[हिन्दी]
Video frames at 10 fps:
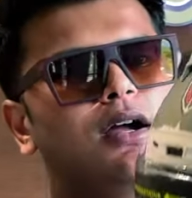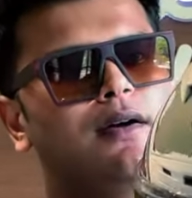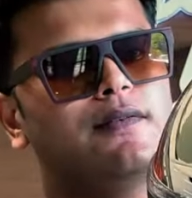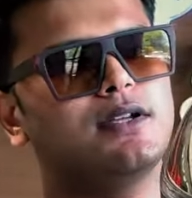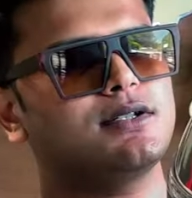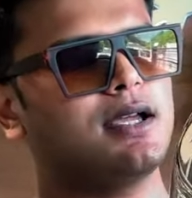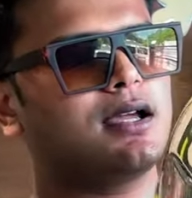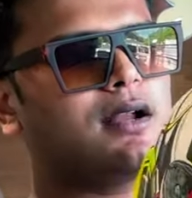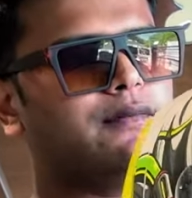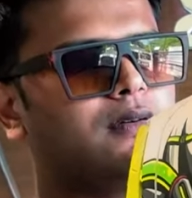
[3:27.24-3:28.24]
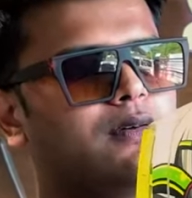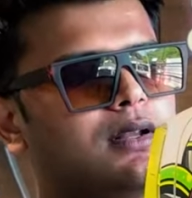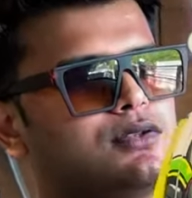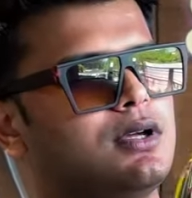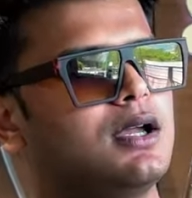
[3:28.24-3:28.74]
काफ़ी अच्छा है ग्राफिक वगैरह
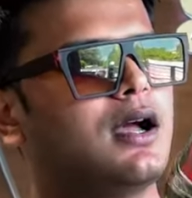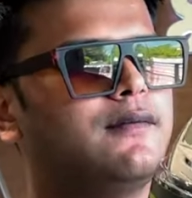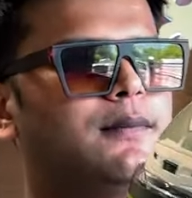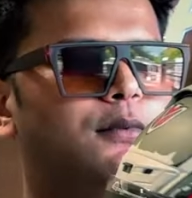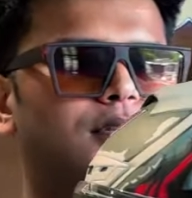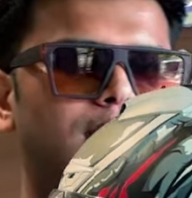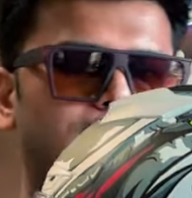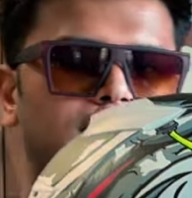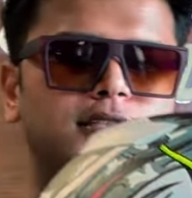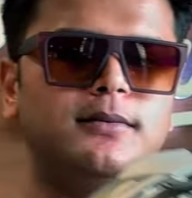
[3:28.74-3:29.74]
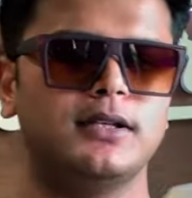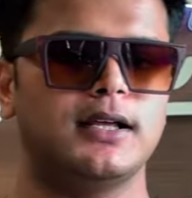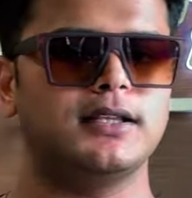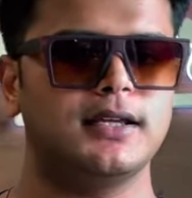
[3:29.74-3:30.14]
जो है काफ़ी आपको देखने के लिए अच्छे मिल जाते